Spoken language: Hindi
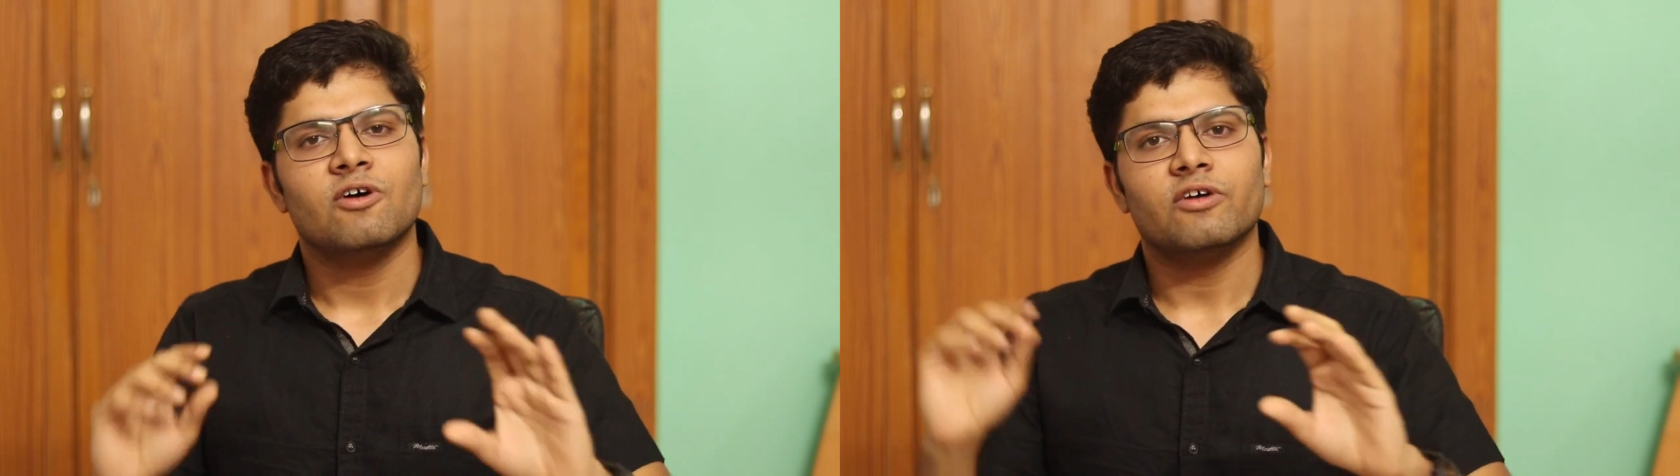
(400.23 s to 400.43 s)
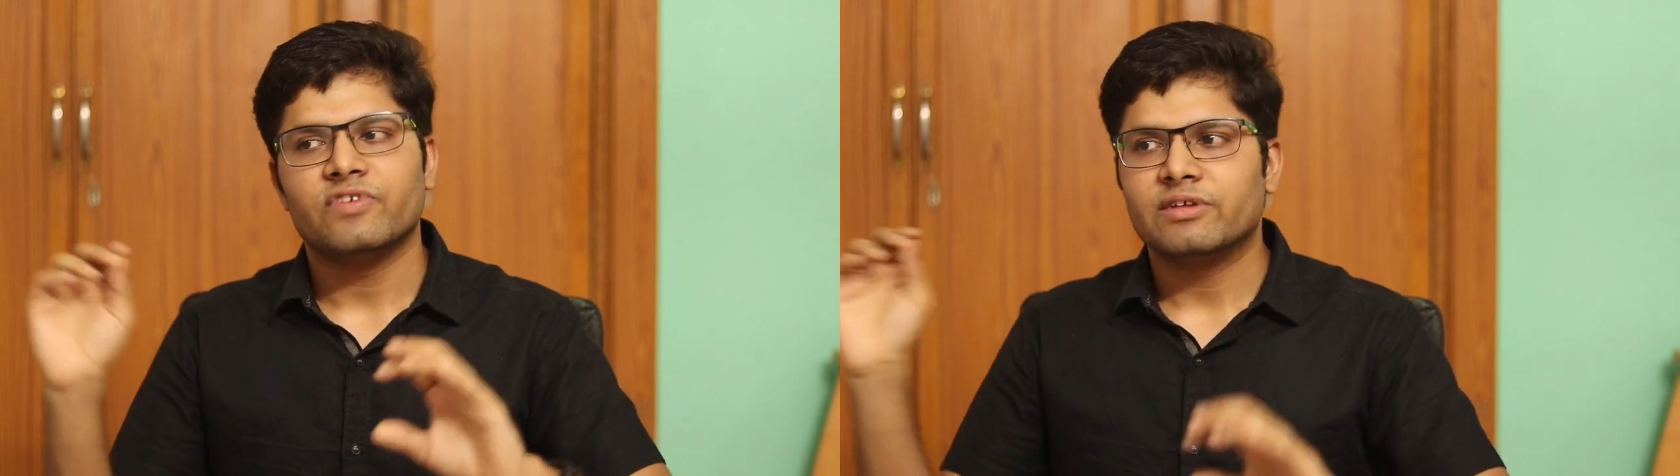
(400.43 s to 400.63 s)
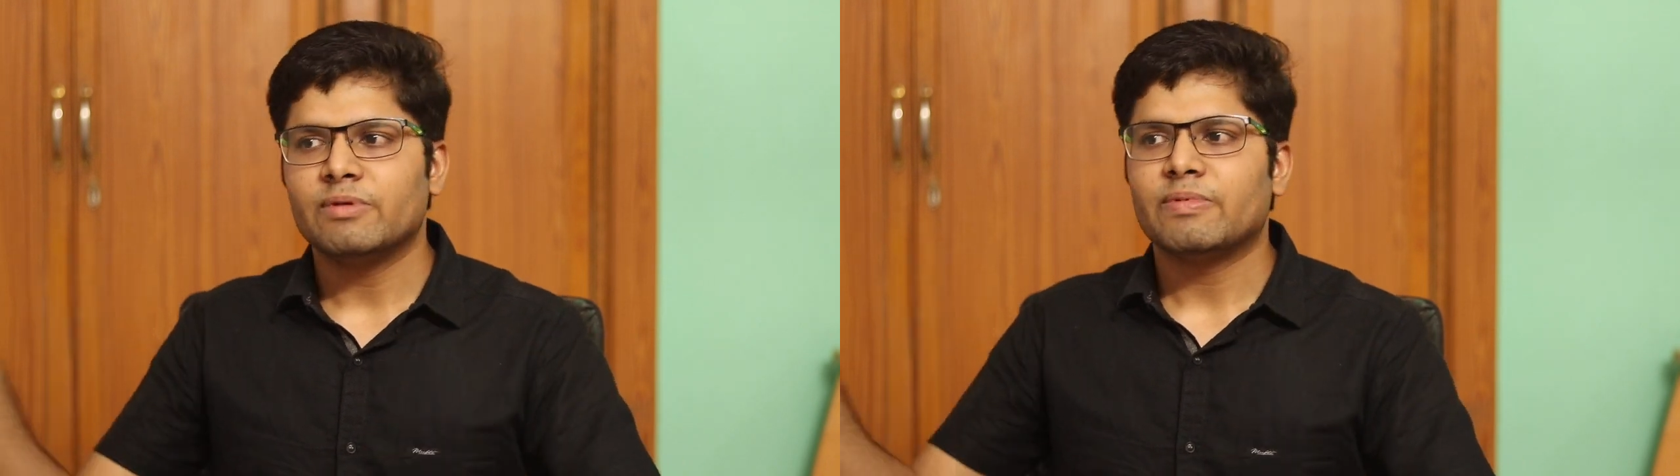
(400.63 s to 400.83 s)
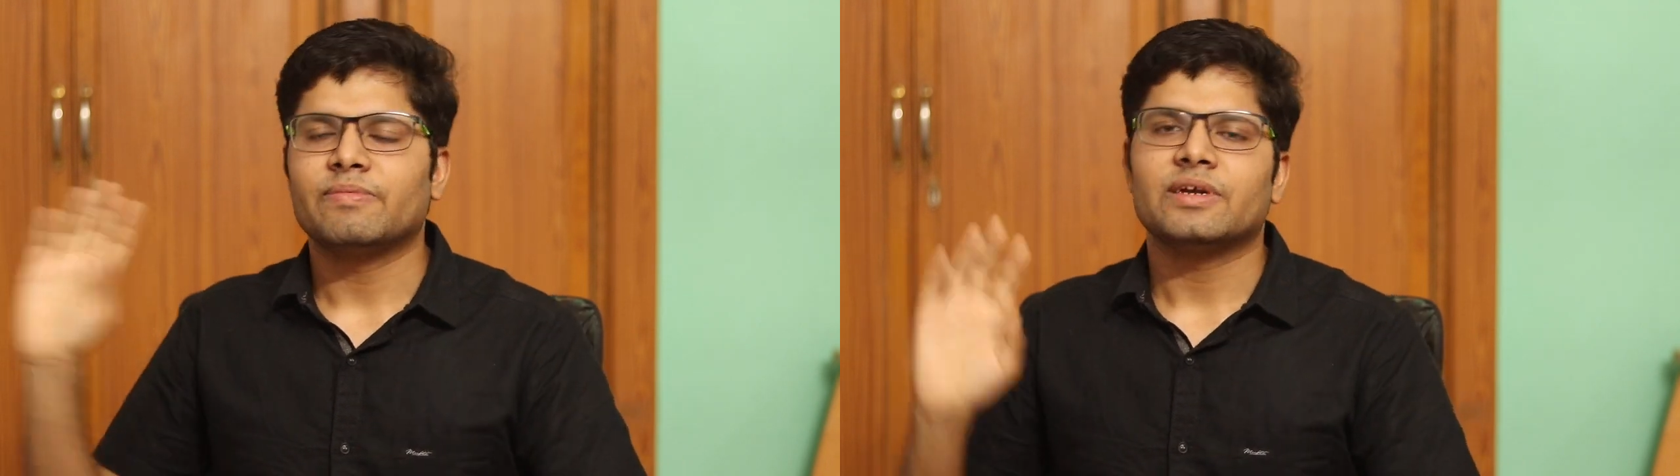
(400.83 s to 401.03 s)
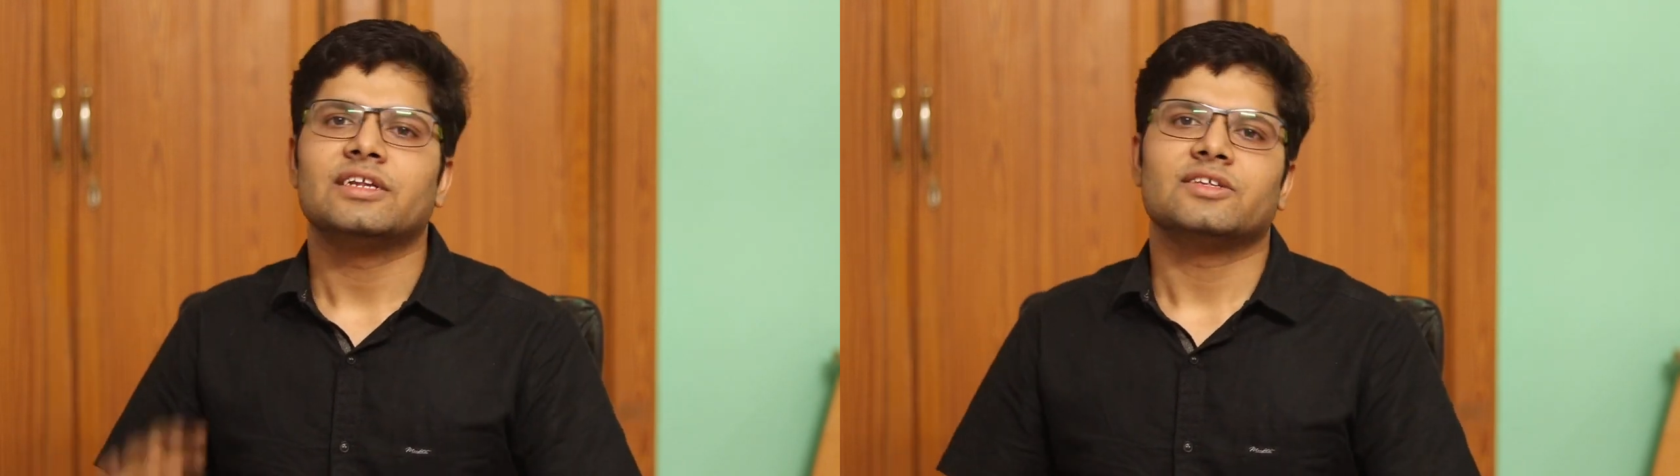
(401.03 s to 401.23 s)
और फिर भी
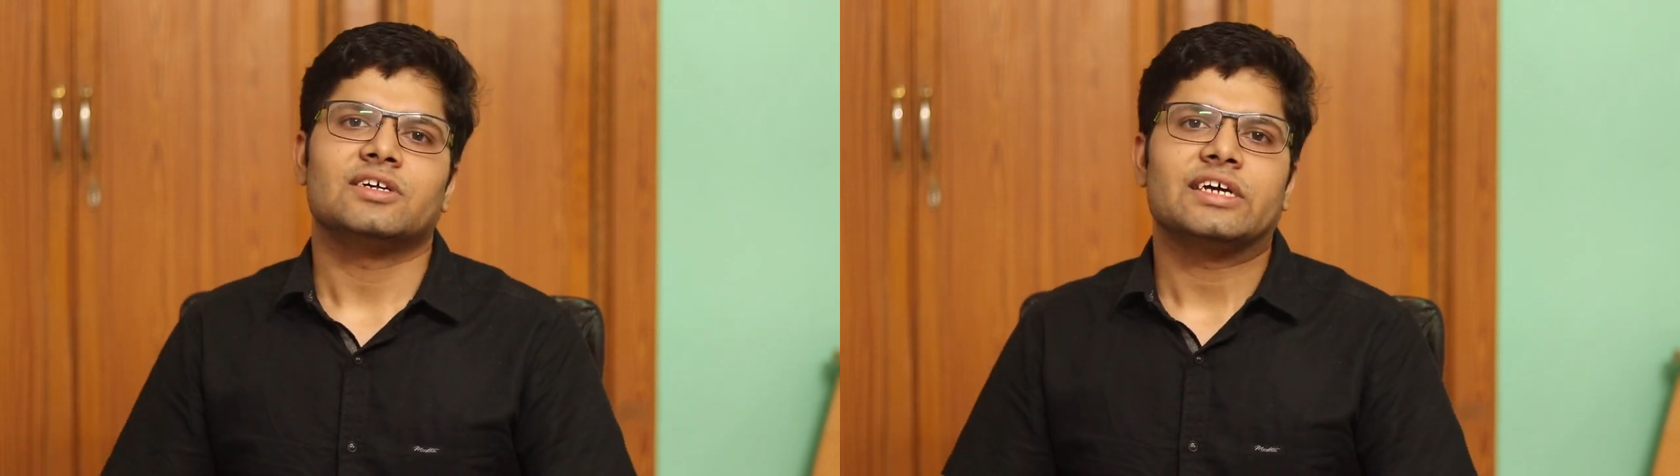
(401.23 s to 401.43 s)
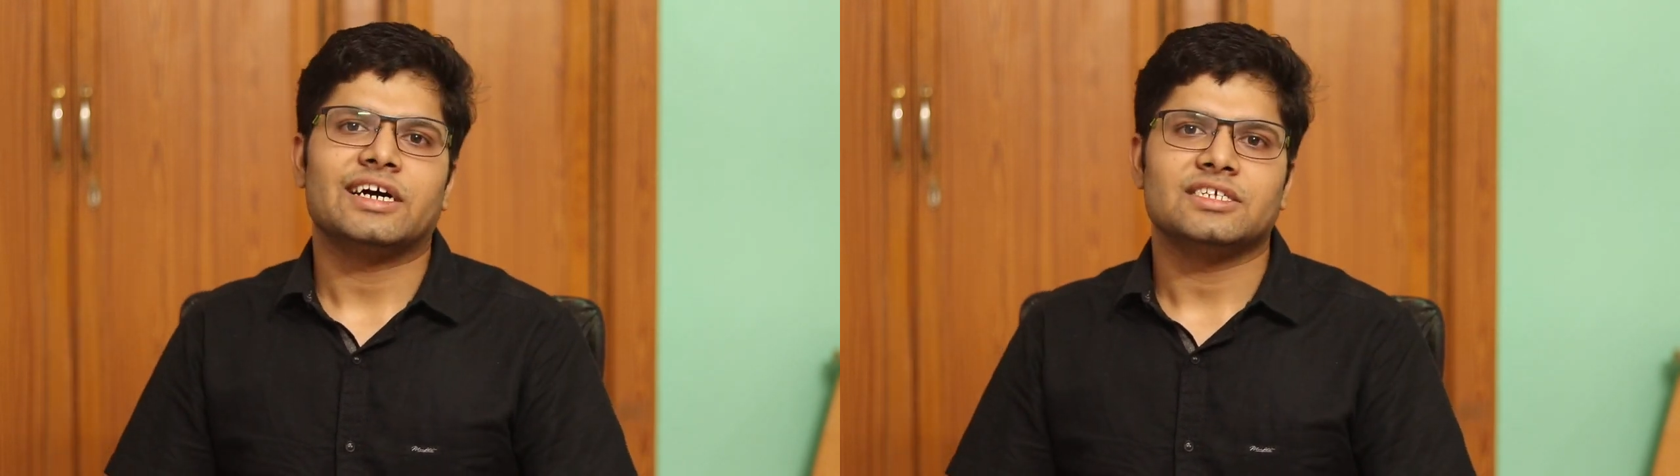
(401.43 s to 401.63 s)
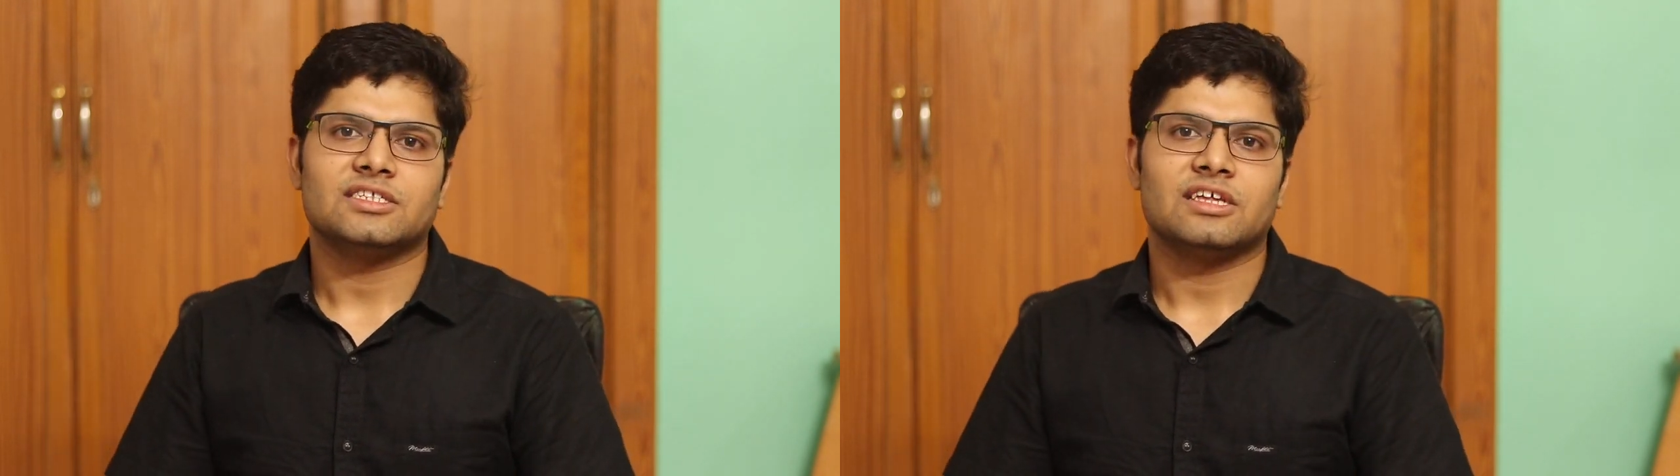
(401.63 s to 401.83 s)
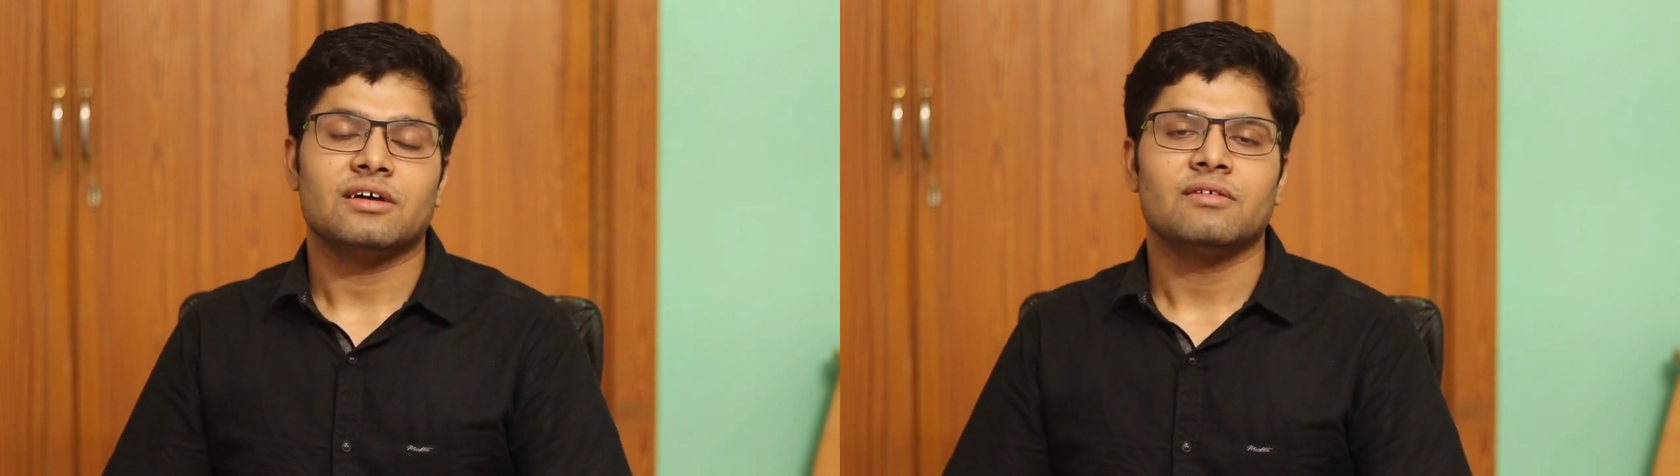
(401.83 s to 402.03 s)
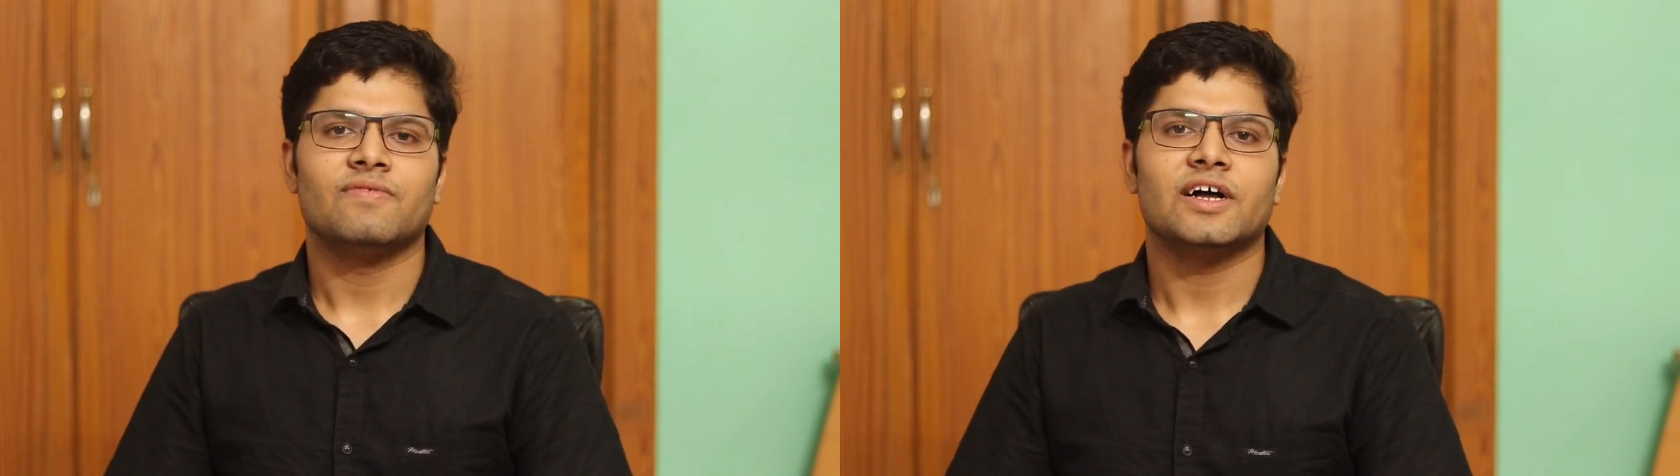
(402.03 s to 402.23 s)
पेपर गलत करके आ जाते हैं